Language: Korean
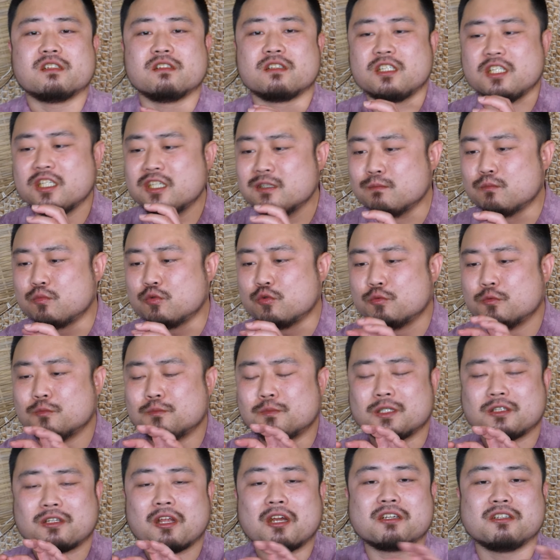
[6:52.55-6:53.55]
그 기름
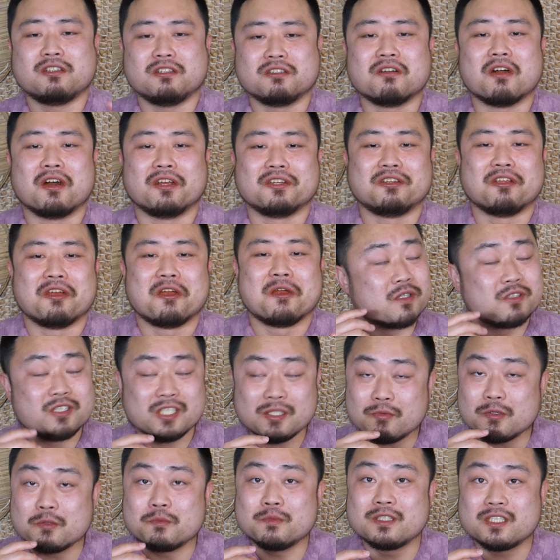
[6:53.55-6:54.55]
부분만 딱 있는 것 같아.
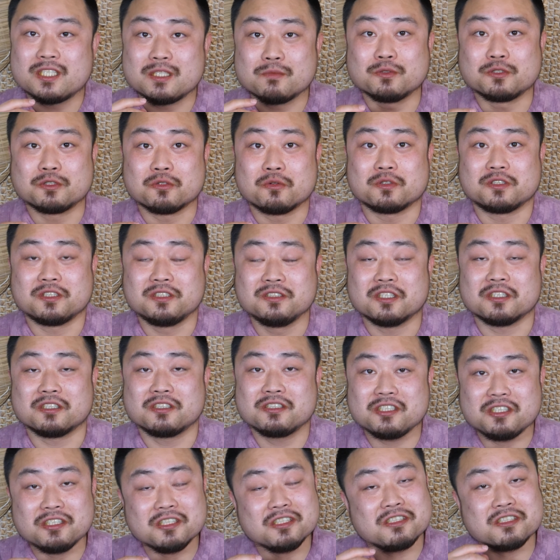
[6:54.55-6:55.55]
씹으면 씹을수록 진짜
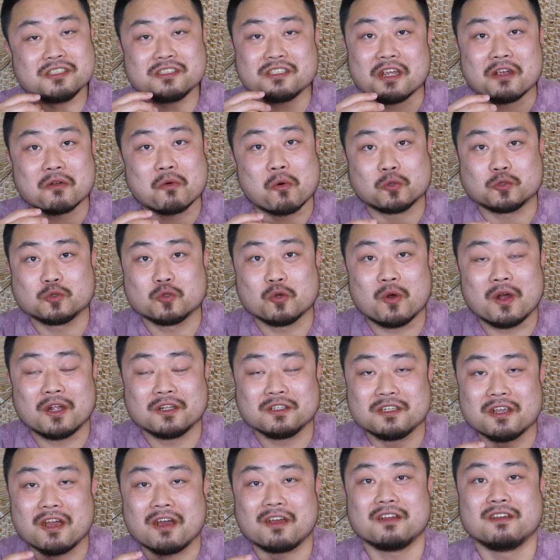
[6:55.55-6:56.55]
치즈의
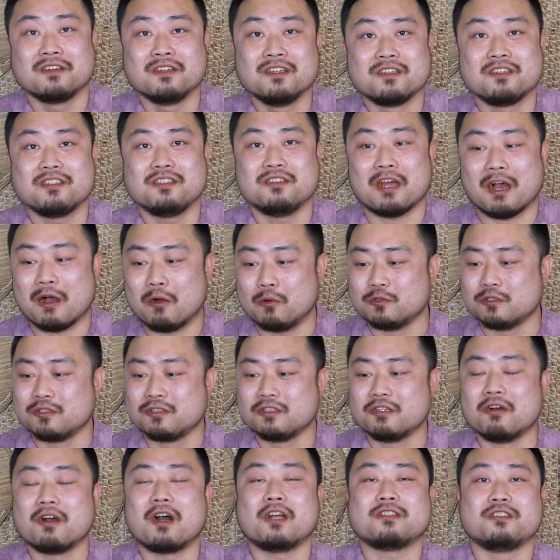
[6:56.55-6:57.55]
고소한 향이 나오는
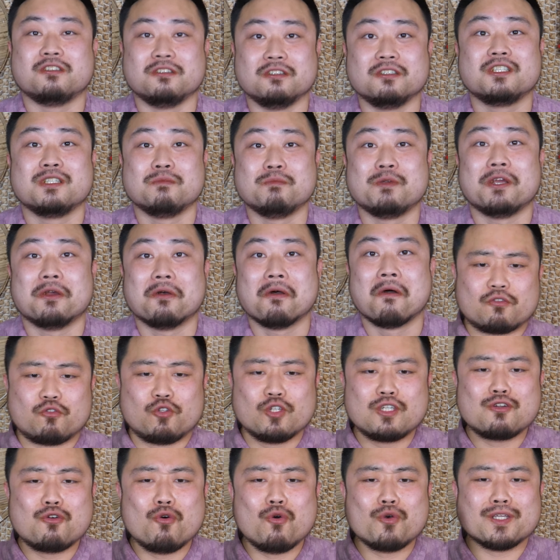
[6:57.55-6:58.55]
것 같은 느낌이에요.
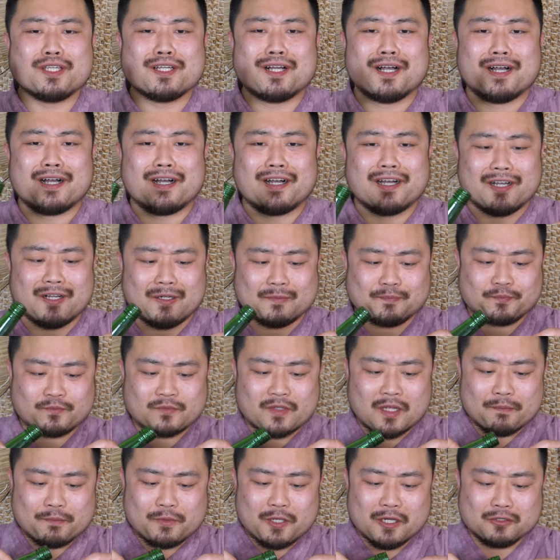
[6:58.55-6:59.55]
뒷고기가
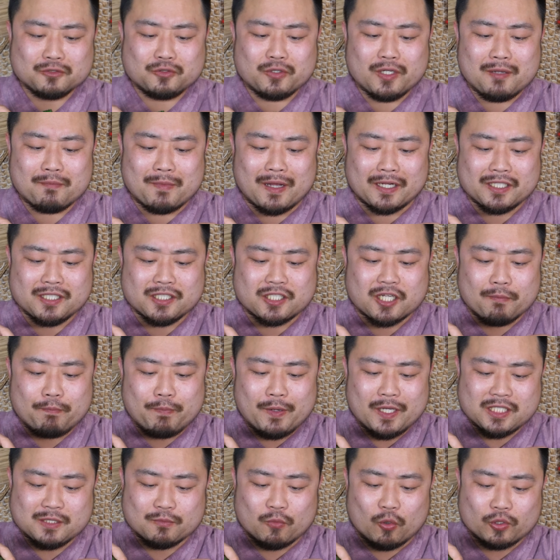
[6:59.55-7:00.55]
평소에 많이
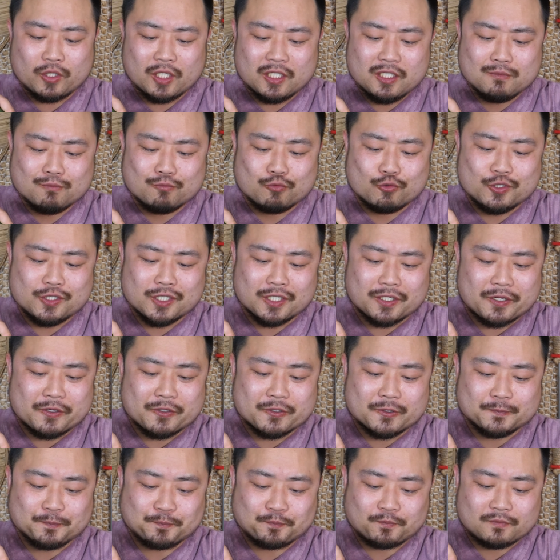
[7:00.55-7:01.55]
접하지 못하는
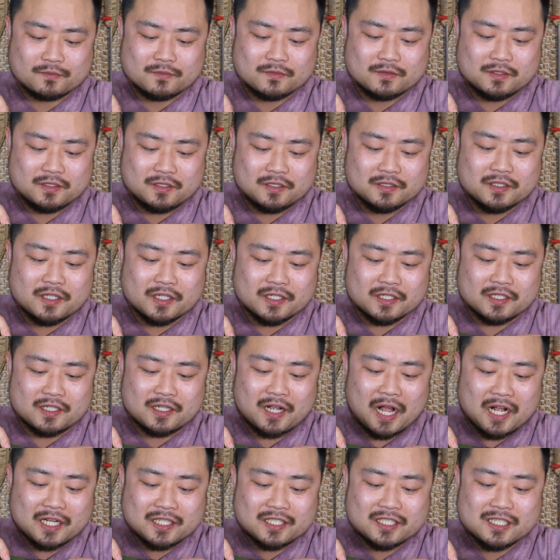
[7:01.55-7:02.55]
부위잖아요. 근데
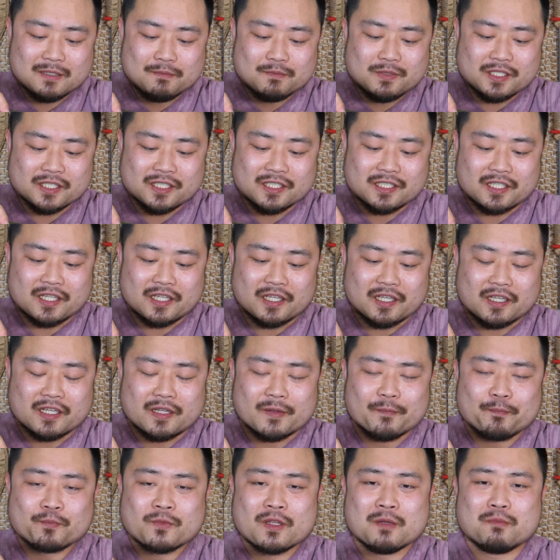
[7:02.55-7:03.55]
가끔씩
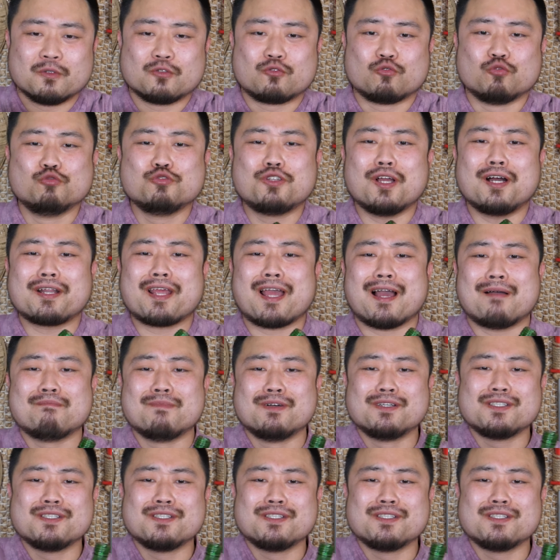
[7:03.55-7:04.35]
이렇게 두 달에 한